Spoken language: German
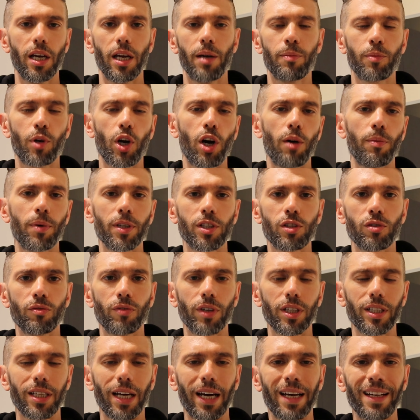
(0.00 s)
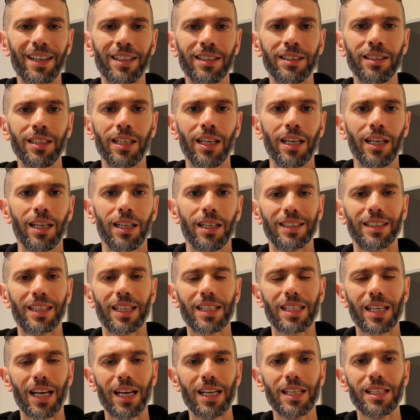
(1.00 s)
im Körper zu verteilen.
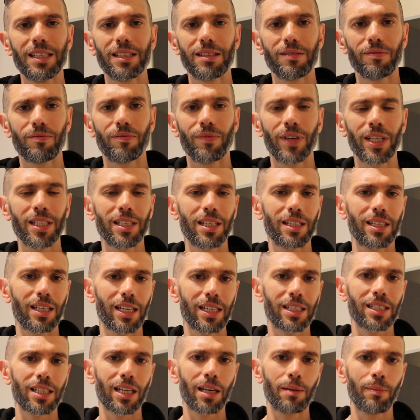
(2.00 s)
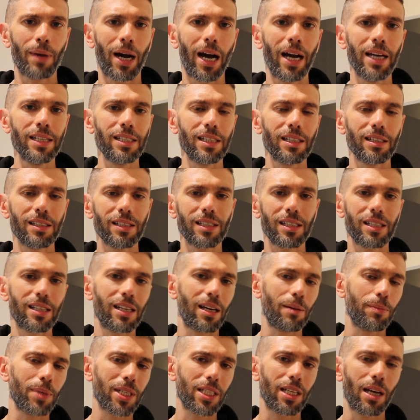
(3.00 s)
Das heißt, wenn es jetzt extrem heiß
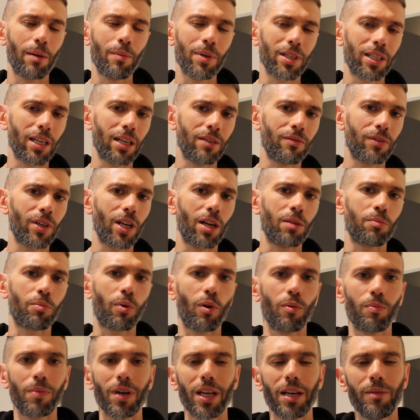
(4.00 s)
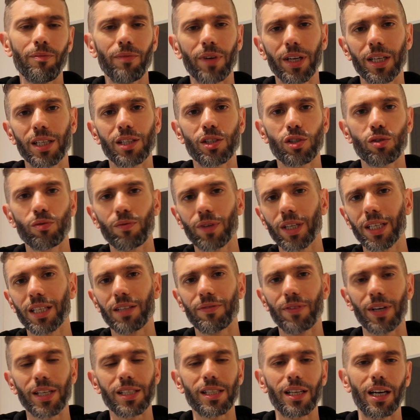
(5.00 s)
ist, habe ich damit dann wieder ein Problem, wenn ich zu
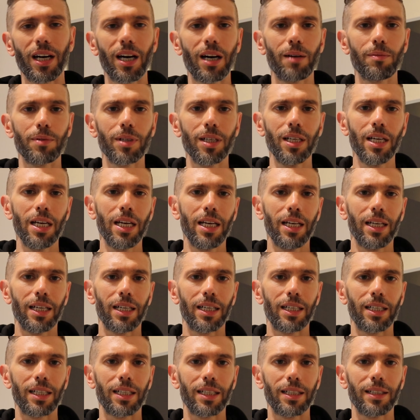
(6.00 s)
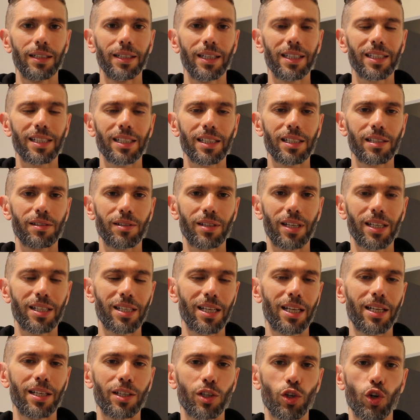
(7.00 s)
wenig Wasser habe. Äh, es ist
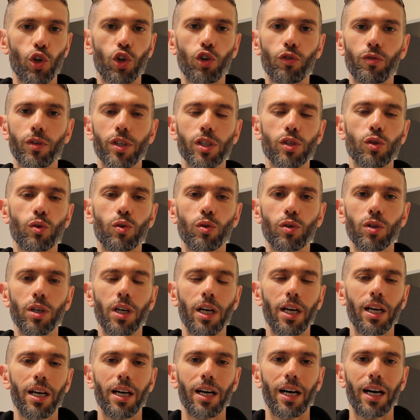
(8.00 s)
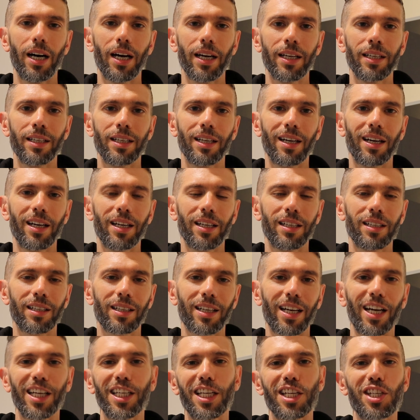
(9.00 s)
tatsächlich irgendwie so ein, ein
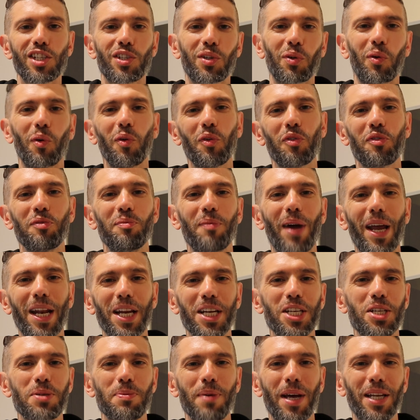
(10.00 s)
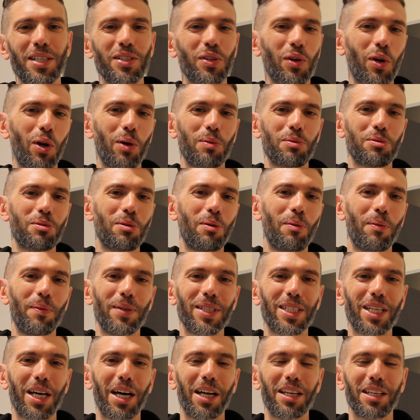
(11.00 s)
Katastrophenmanagement, so kommt es mir
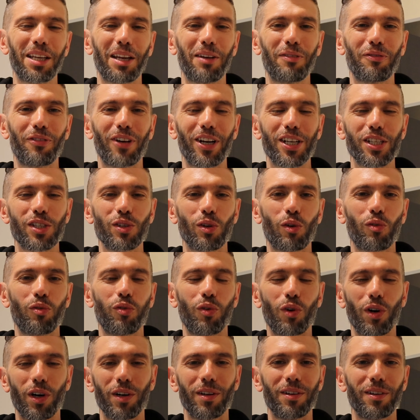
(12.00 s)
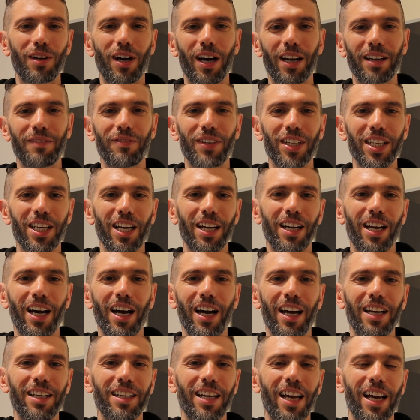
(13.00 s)
momentan jedenfalls noch vor, oder an welcher an der
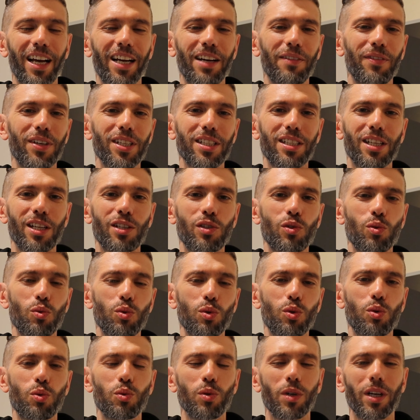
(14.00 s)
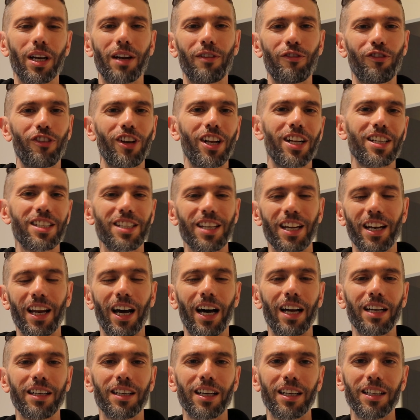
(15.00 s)
einen Ecke was dazu tue, dann fehlt es an
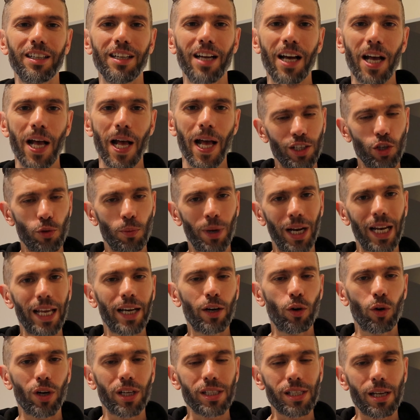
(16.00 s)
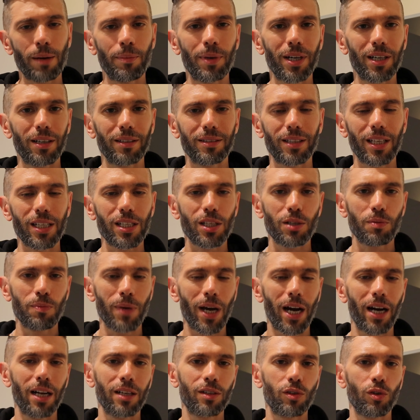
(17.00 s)
der anderen. Die Überlegung ist aber, dass ich
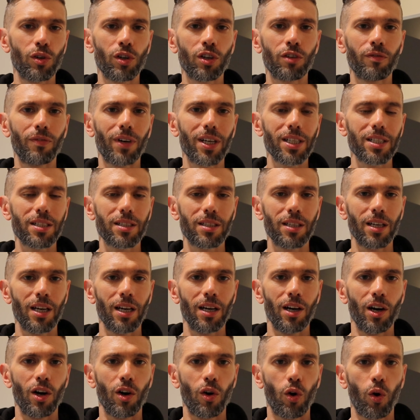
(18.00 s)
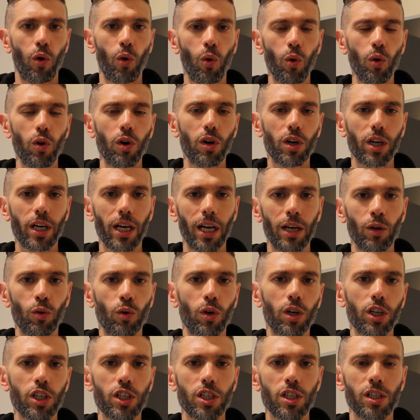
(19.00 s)
mir halt irgendwas
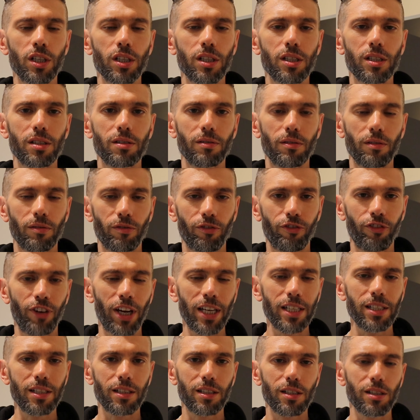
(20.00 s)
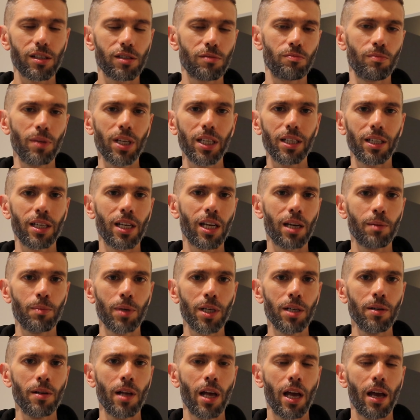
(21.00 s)
hochkalorisches, festes
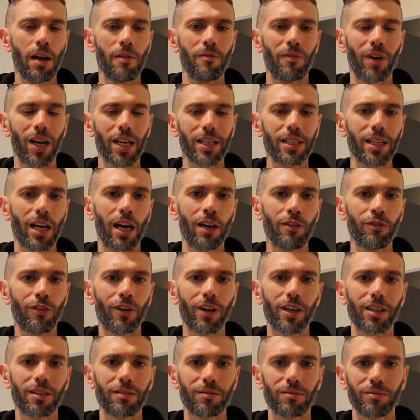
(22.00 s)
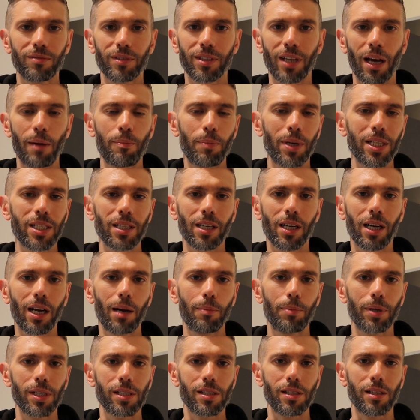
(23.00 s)
mitnehme, weil ich einfach da bessere
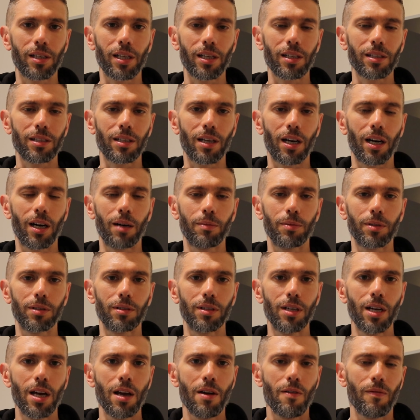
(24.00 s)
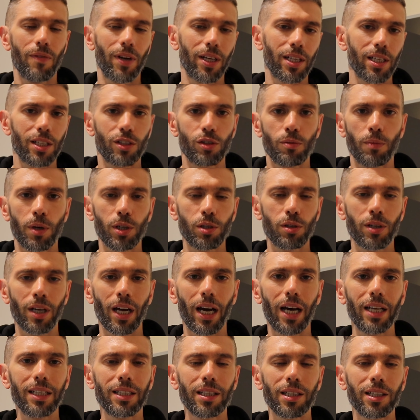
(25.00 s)
Kapazitäten habe. Wenn ich zum Beispiel ein
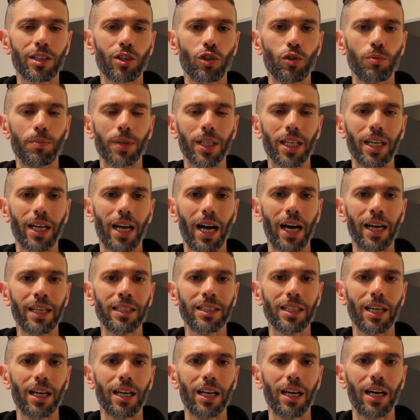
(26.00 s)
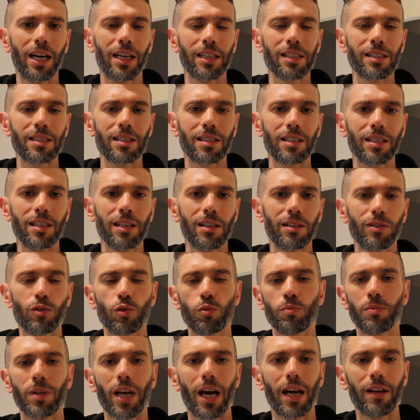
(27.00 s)
Radtrikot bei den Einteiler anziehe,
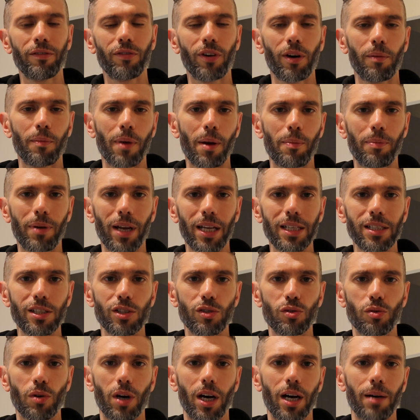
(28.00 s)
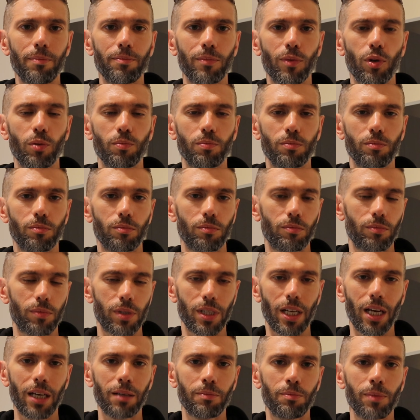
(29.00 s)
um da einfach mehr Platz zu haben, um
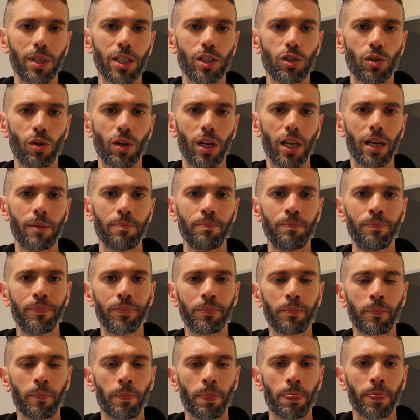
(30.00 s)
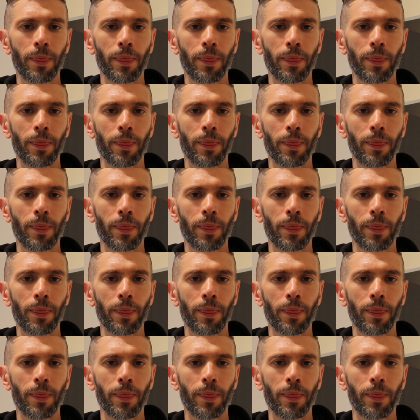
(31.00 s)
Sachen mitzunehmen.